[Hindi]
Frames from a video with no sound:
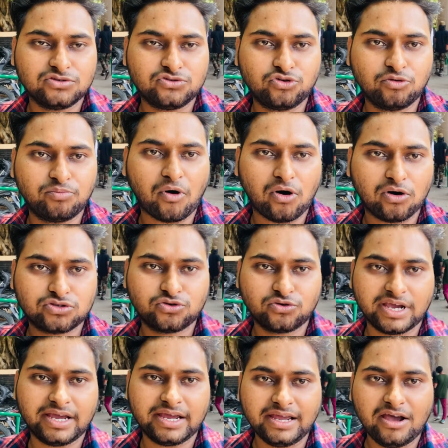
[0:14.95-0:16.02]
जू पहुंच
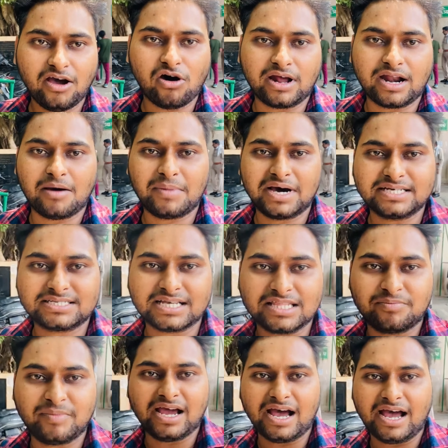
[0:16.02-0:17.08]
चुके हैं और हमारे
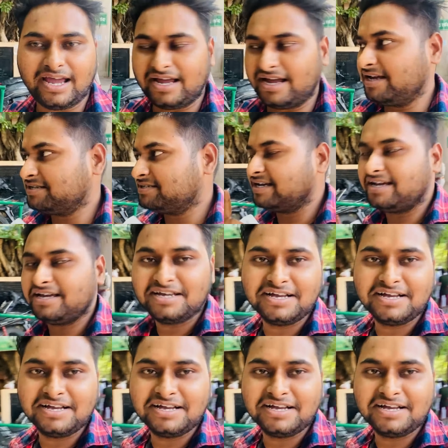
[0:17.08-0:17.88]
साथ में आए हैं ये